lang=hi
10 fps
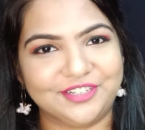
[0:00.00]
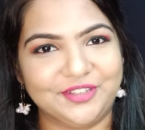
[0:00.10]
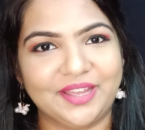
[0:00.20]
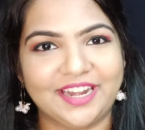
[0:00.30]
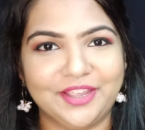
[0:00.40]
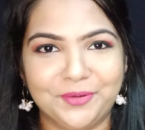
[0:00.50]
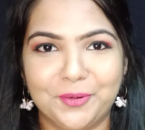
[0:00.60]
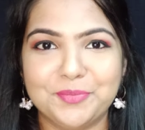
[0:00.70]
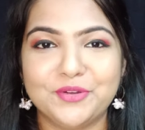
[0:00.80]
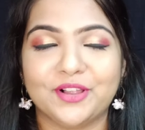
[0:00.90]
वीडियो एंड आई
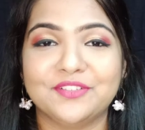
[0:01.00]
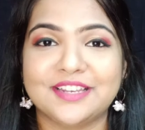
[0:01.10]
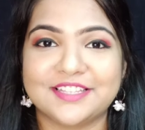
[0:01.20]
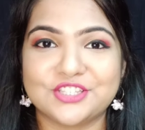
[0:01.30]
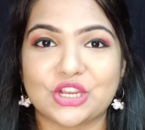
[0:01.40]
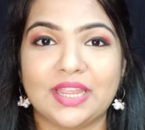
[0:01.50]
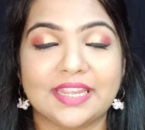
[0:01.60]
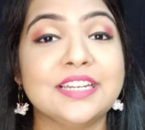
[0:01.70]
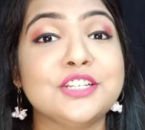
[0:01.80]
होप यू ऑल विल एंजॉय